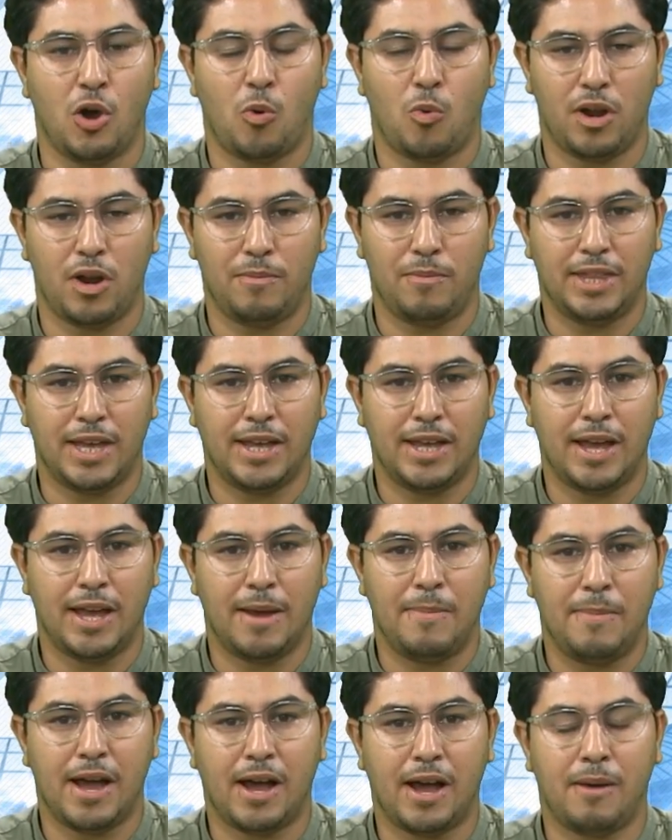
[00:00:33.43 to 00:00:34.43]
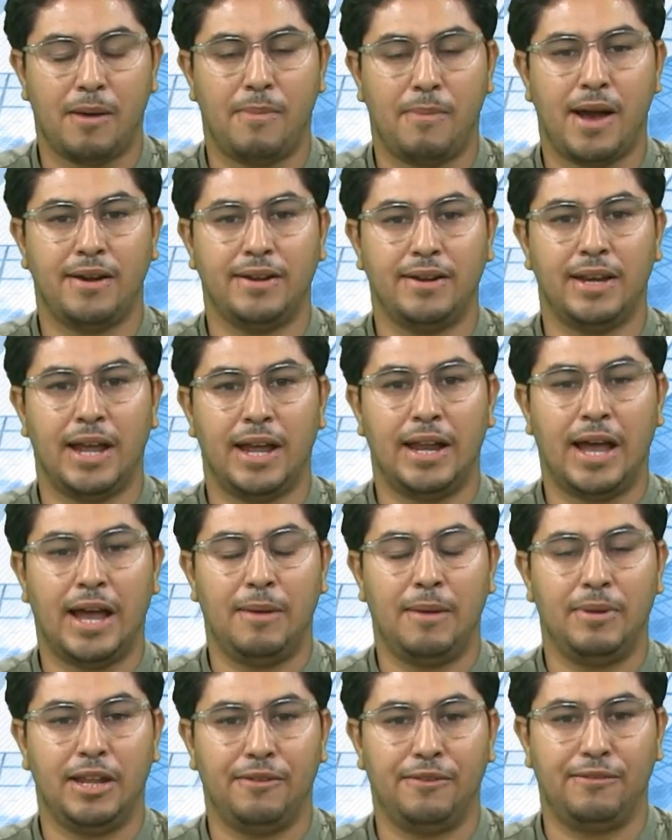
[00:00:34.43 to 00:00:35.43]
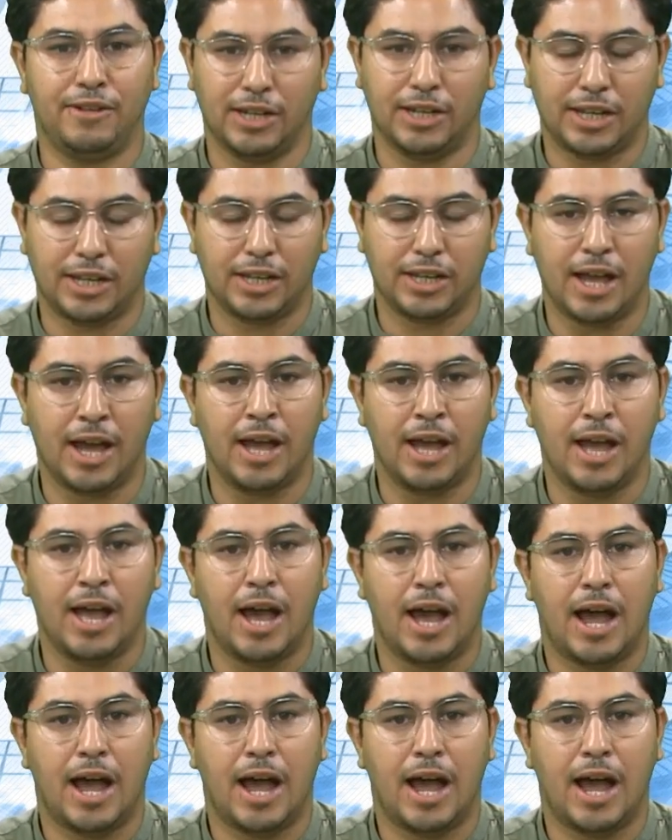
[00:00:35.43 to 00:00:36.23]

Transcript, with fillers: والبداية بأخبار الألعاب الإفريقية